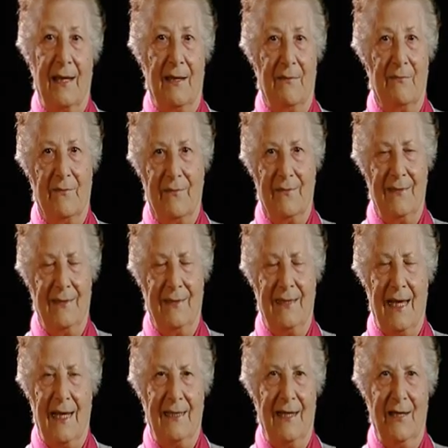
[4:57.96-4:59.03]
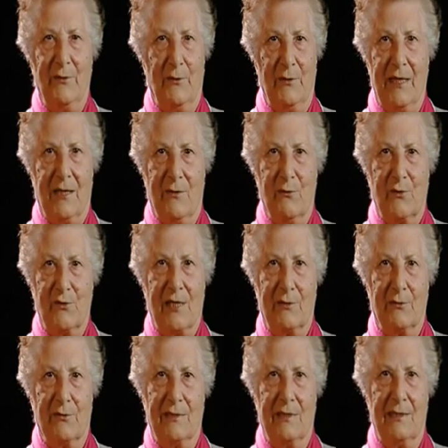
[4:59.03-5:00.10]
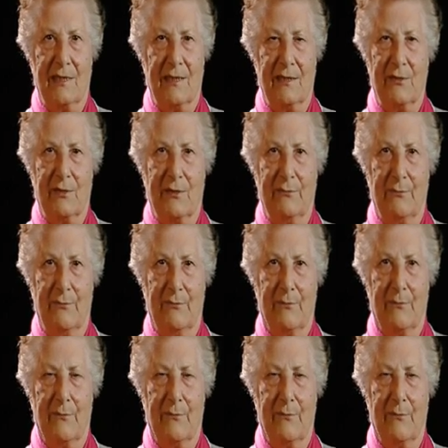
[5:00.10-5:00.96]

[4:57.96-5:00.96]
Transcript: che l'Italia non era uno Stato di diritto.